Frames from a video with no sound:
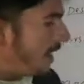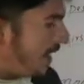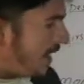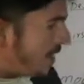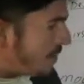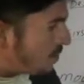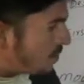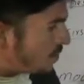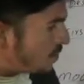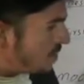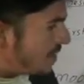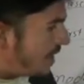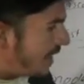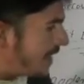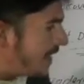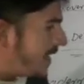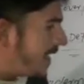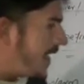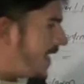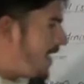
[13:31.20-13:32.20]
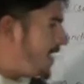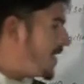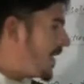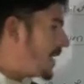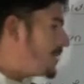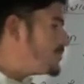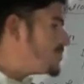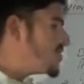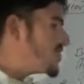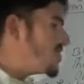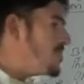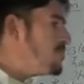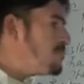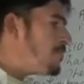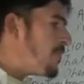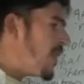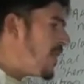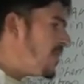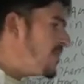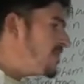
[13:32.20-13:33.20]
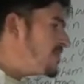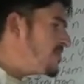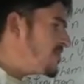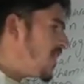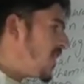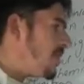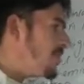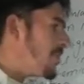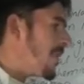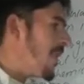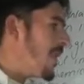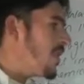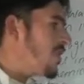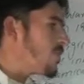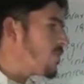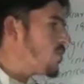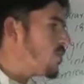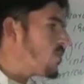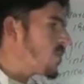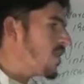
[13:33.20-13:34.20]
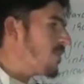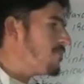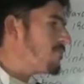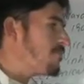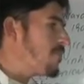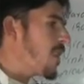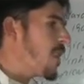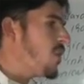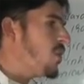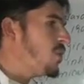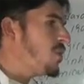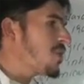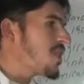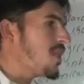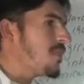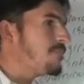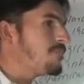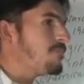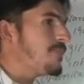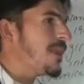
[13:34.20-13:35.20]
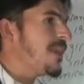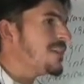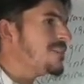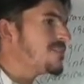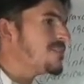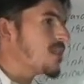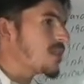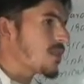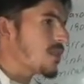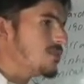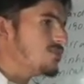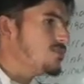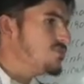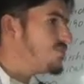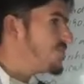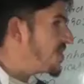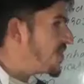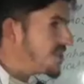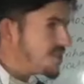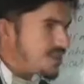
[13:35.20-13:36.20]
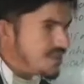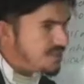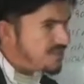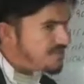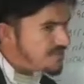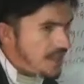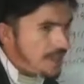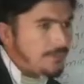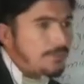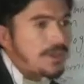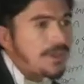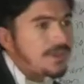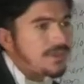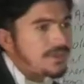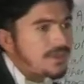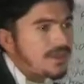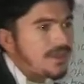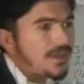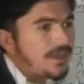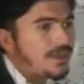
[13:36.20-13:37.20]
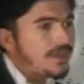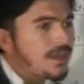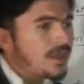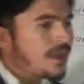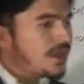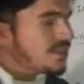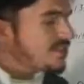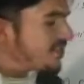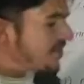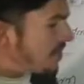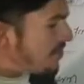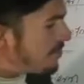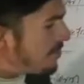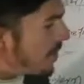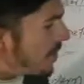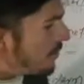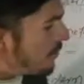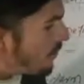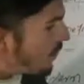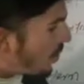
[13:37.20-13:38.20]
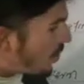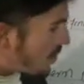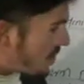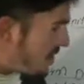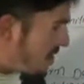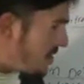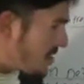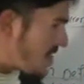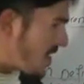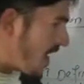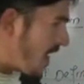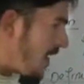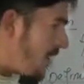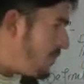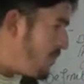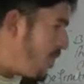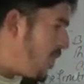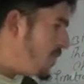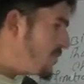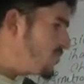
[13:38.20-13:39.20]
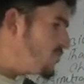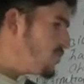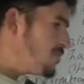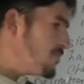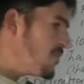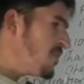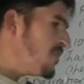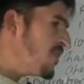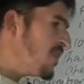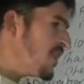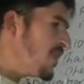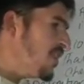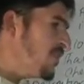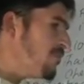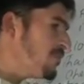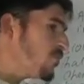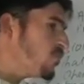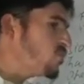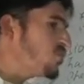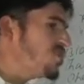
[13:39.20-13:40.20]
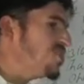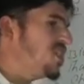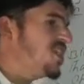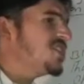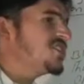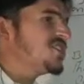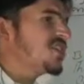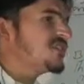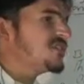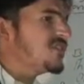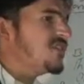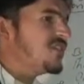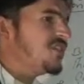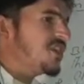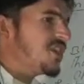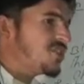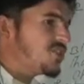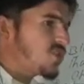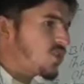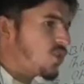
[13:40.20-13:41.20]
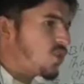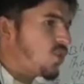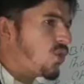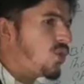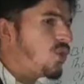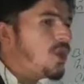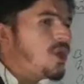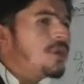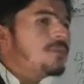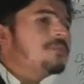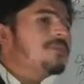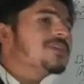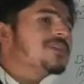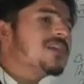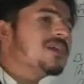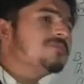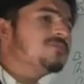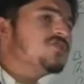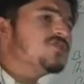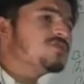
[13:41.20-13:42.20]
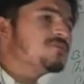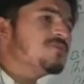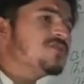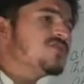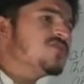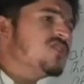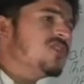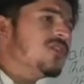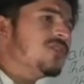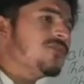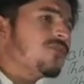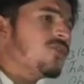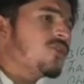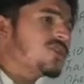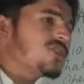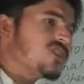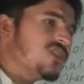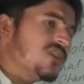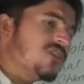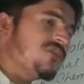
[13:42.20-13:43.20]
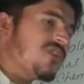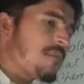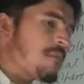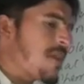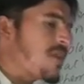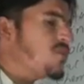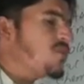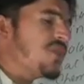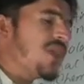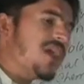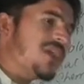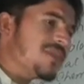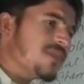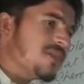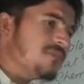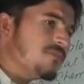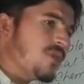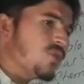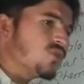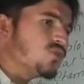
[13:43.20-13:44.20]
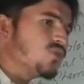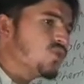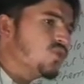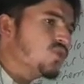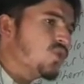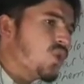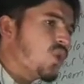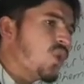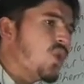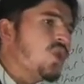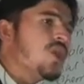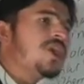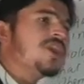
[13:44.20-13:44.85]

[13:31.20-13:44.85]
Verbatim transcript: एक को दिया गया है नाम सिंपल इंजाइम एक को कंपाउंड कॉम्प्लेक्स या कंजुकेट इंजाइम कहते हैं सिंपल वो इंजाइम है जो प्योरली प्रोटीनेशियस इन नेचर हो मतलब जिसमें सिर्फ और सिर्फ अमाइनो एसिड मौजूद हो